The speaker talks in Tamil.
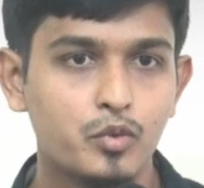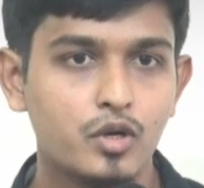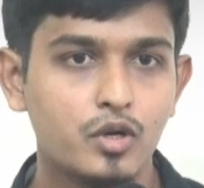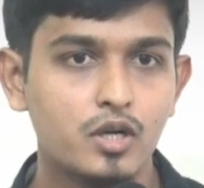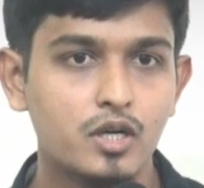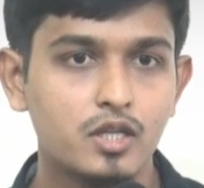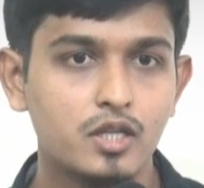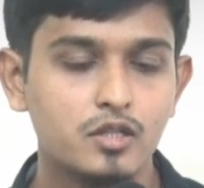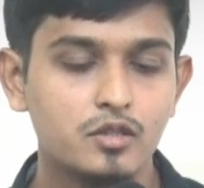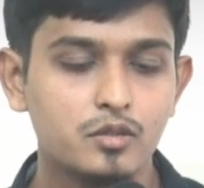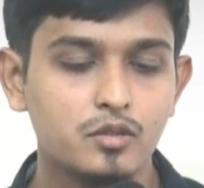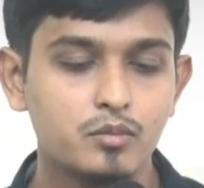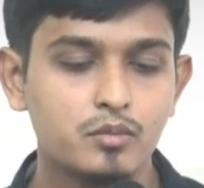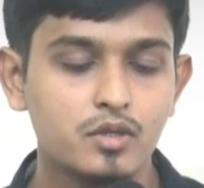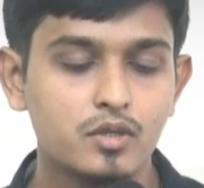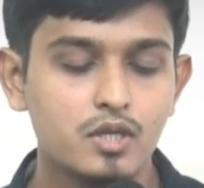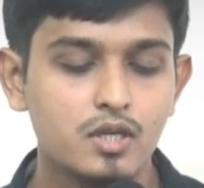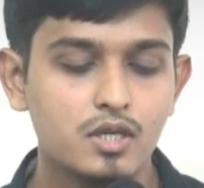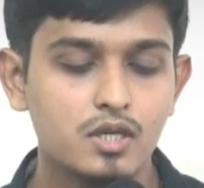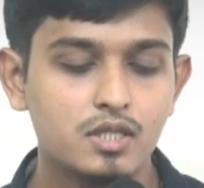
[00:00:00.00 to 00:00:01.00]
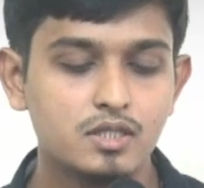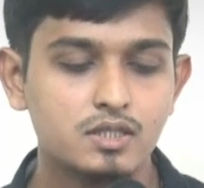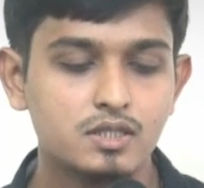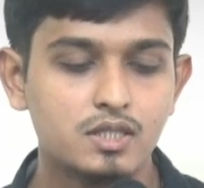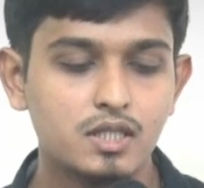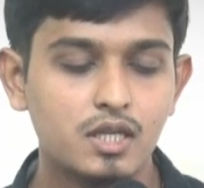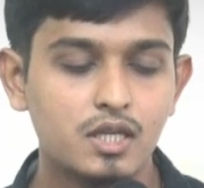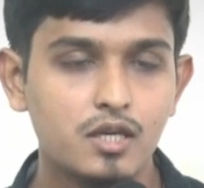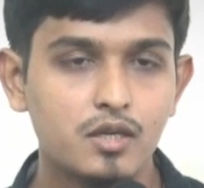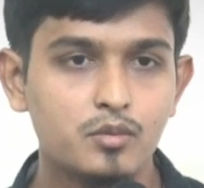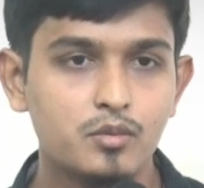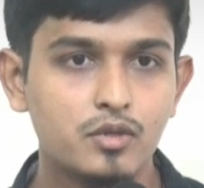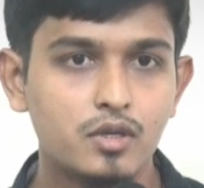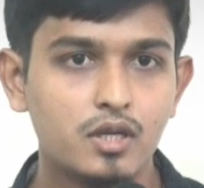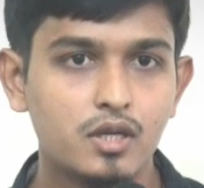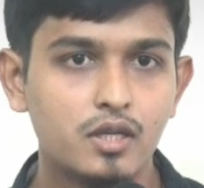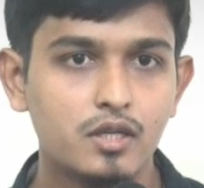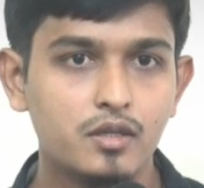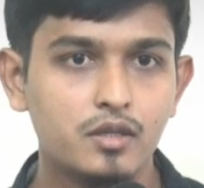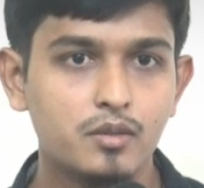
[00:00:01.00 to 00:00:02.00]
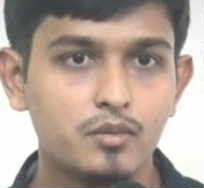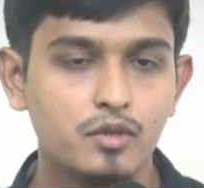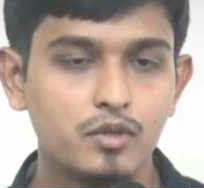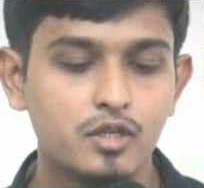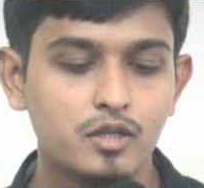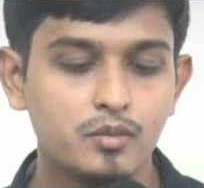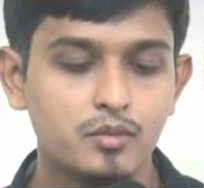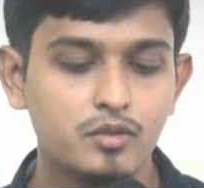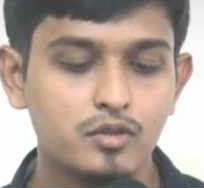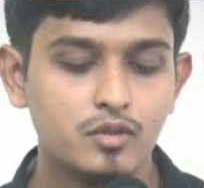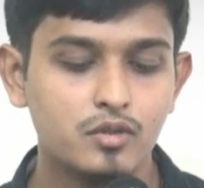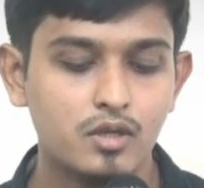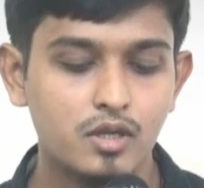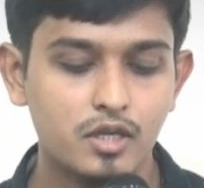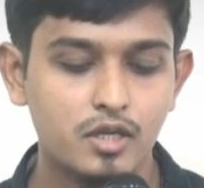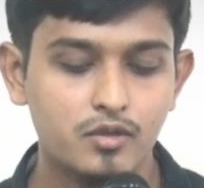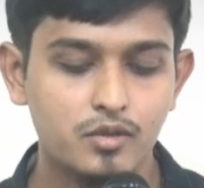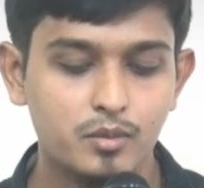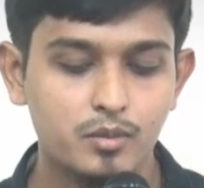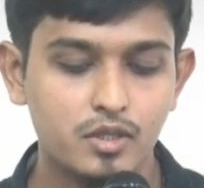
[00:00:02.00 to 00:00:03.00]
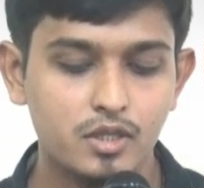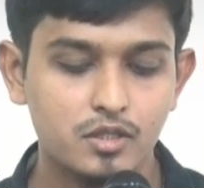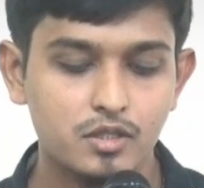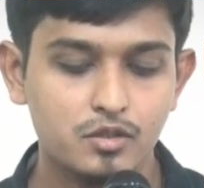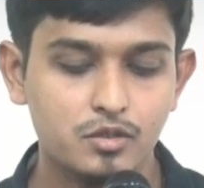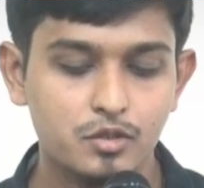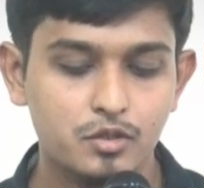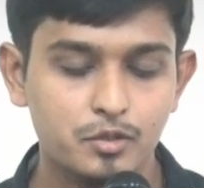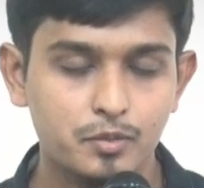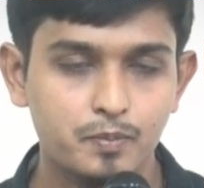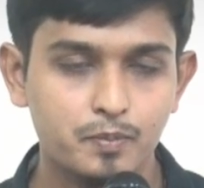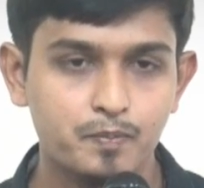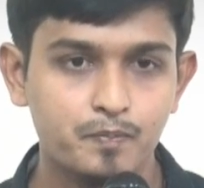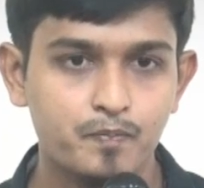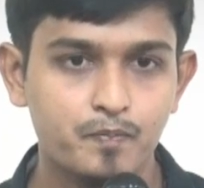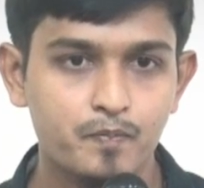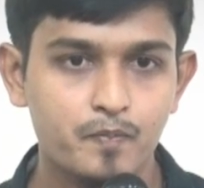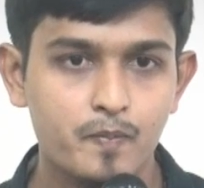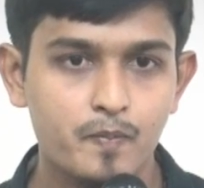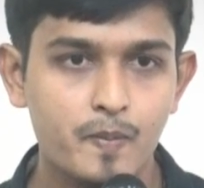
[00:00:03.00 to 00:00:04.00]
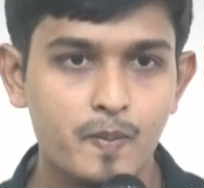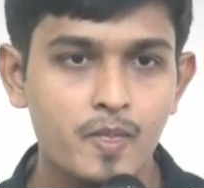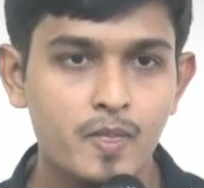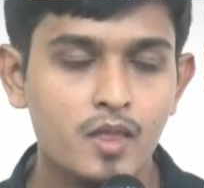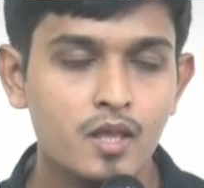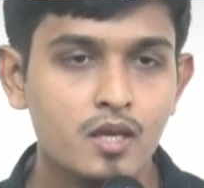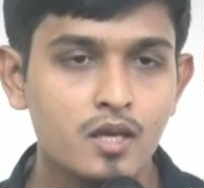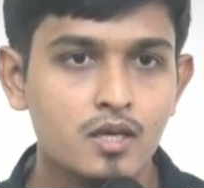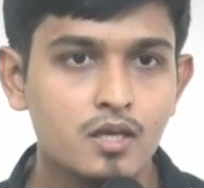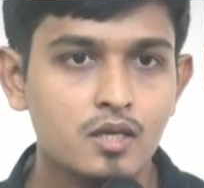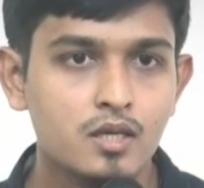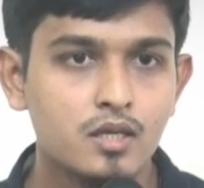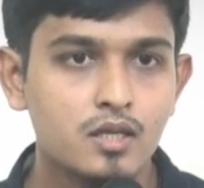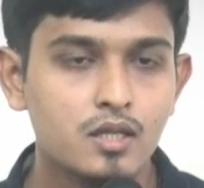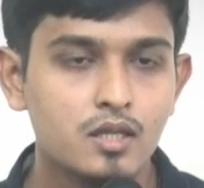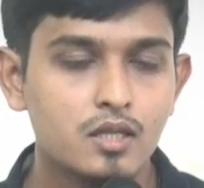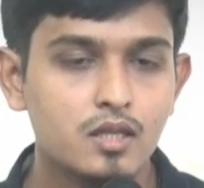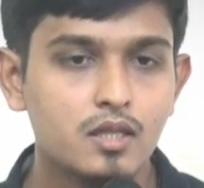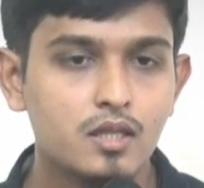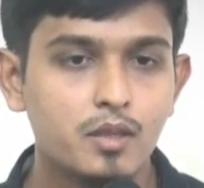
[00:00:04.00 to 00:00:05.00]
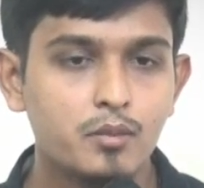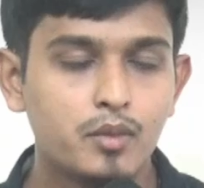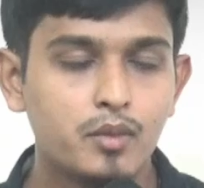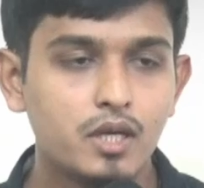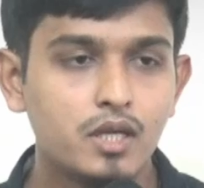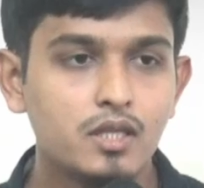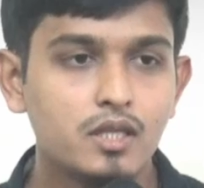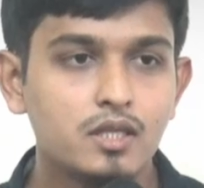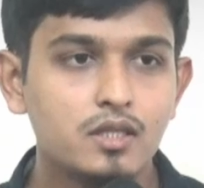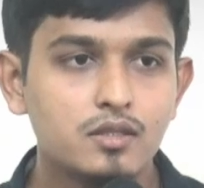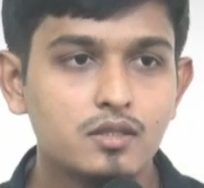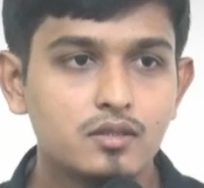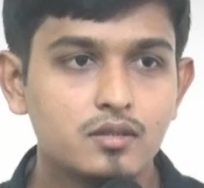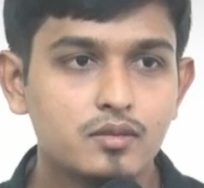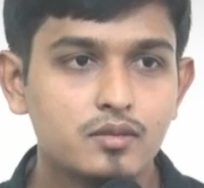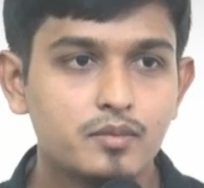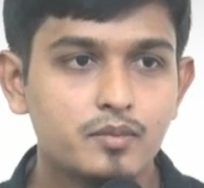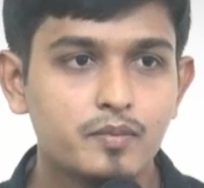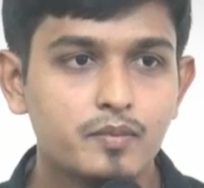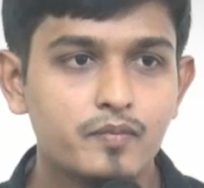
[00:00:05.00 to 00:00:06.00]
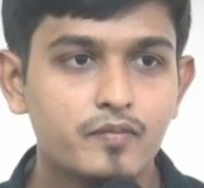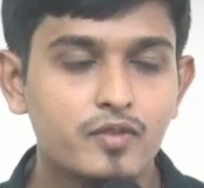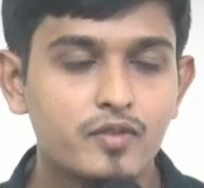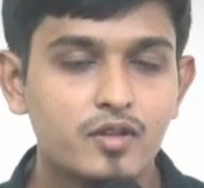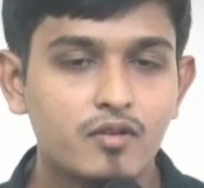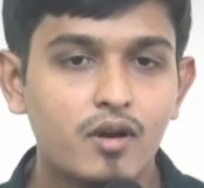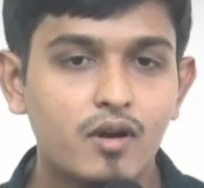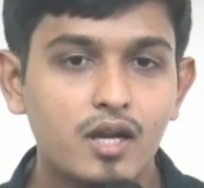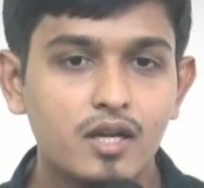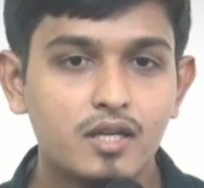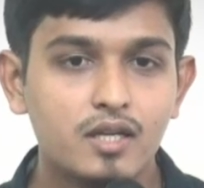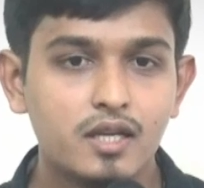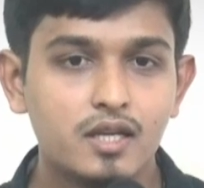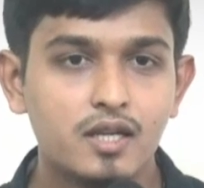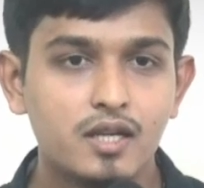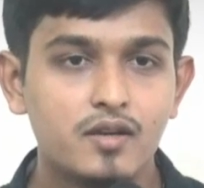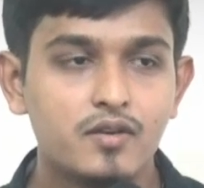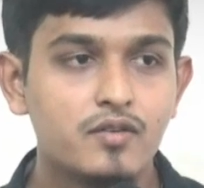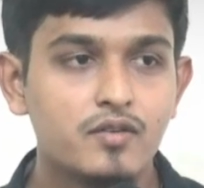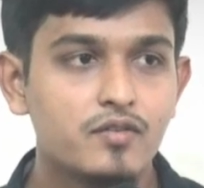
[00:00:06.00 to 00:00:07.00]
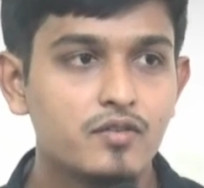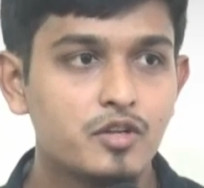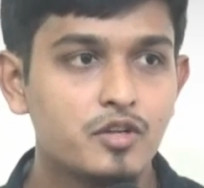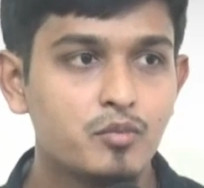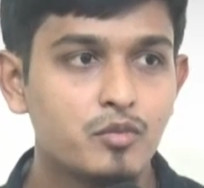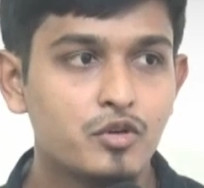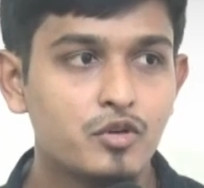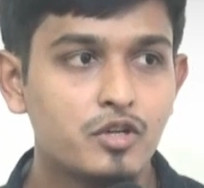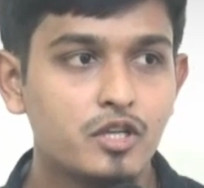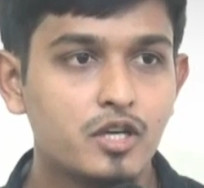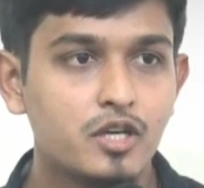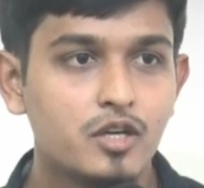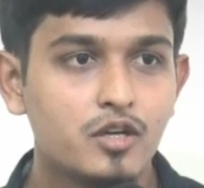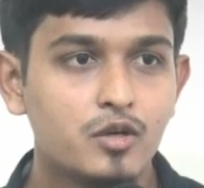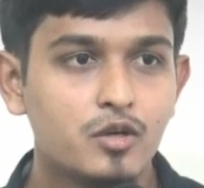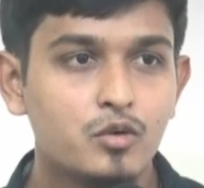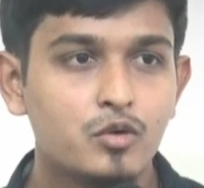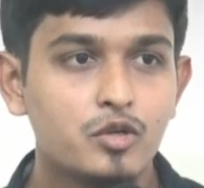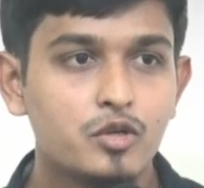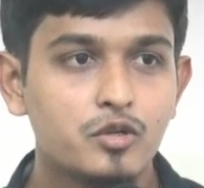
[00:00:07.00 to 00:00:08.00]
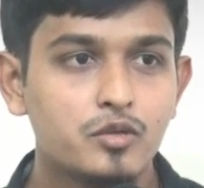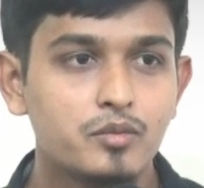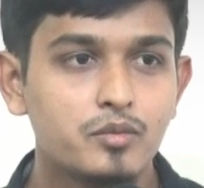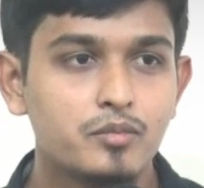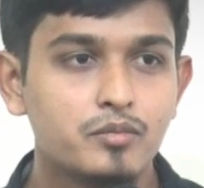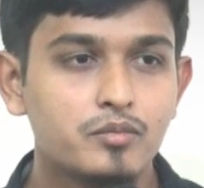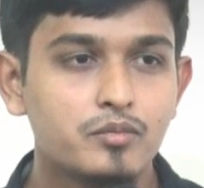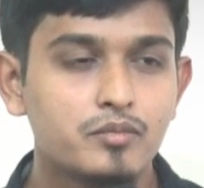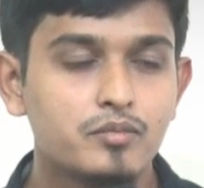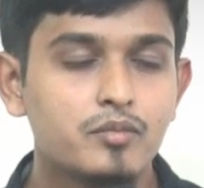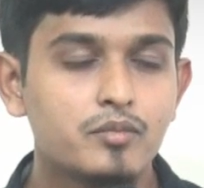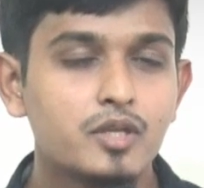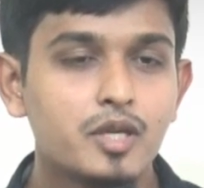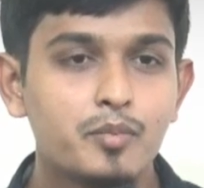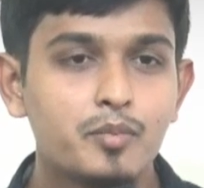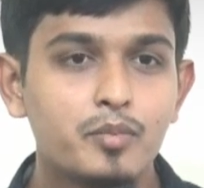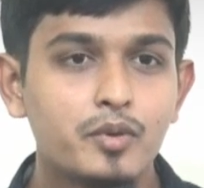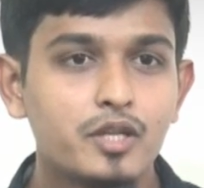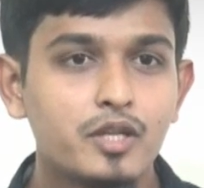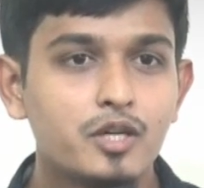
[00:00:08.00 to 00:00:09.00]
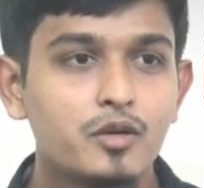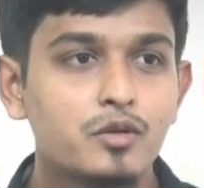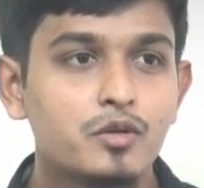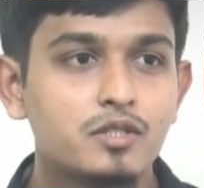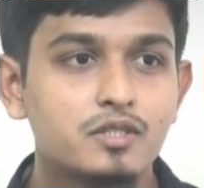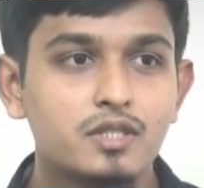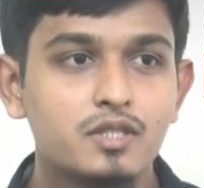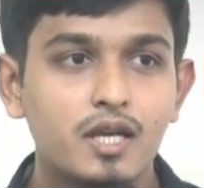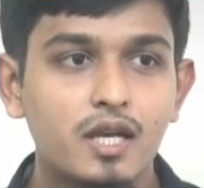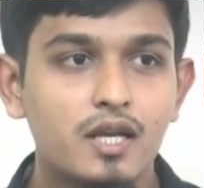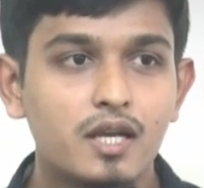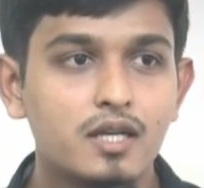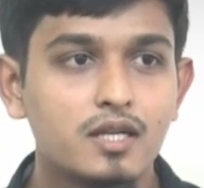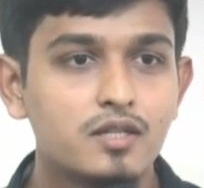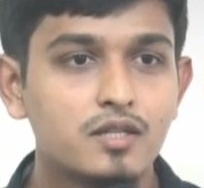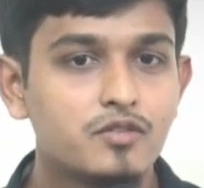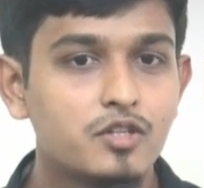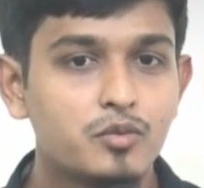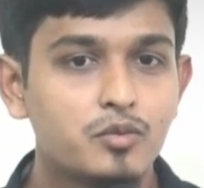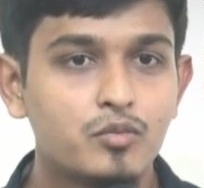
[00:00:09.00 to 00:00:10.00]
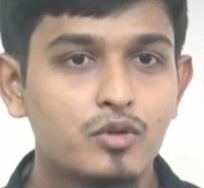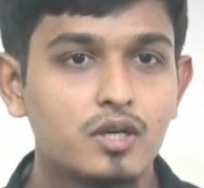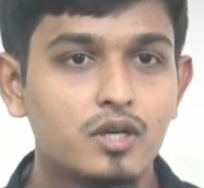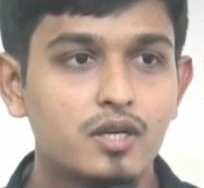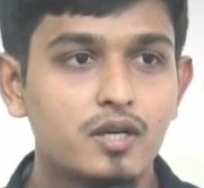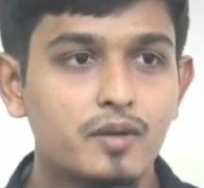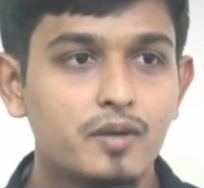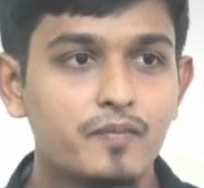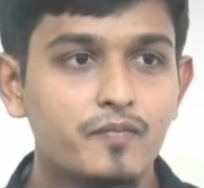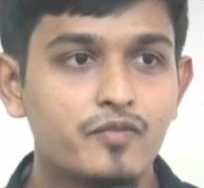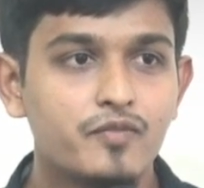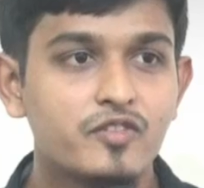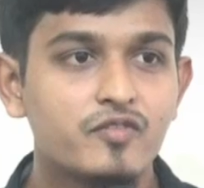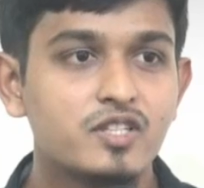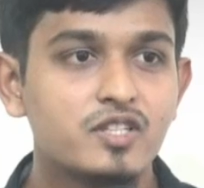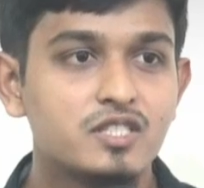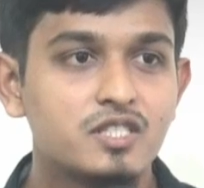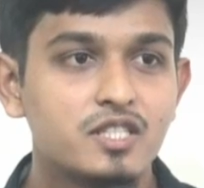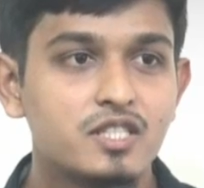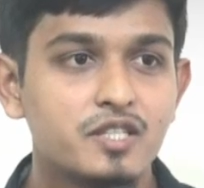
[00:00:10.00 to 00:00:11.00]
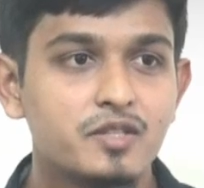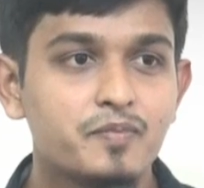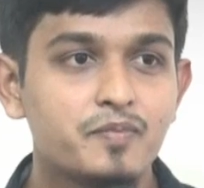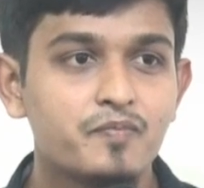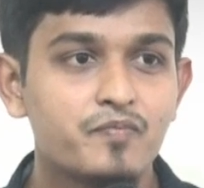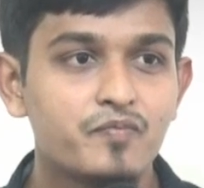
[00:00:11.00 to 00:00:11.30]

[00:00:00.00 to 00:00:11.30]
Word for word: புகழனைத்தும் அஸ்ஸலாம் அலைக்கும் வரகமத்துல்லா வபரகத்துவும் இந்த மனிதன் வாழ்க்கையில் விரும்பக்கூடிய ஒரு மிகப்பெரிய ஒரு செயல் என்னன்னு விரும்புவான்னா வெச்சு